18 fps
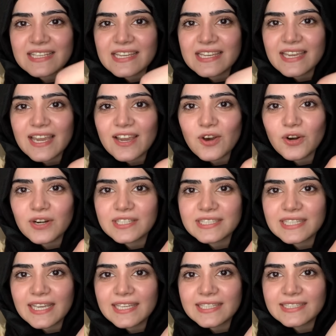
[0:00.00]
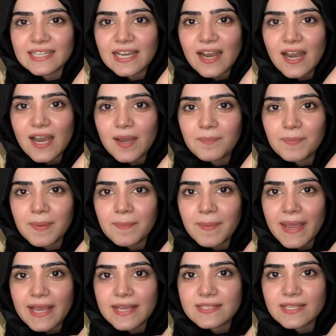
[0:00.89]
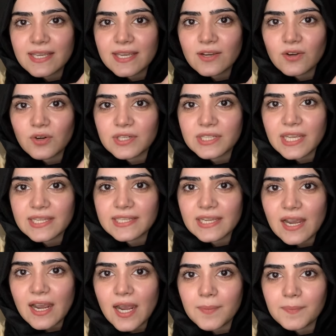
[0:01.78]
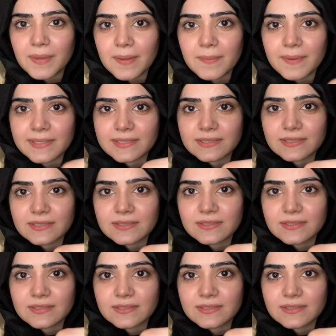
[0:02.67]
ठीक है और ये यहाँ पे पैच है और ये यहाँ पे है बस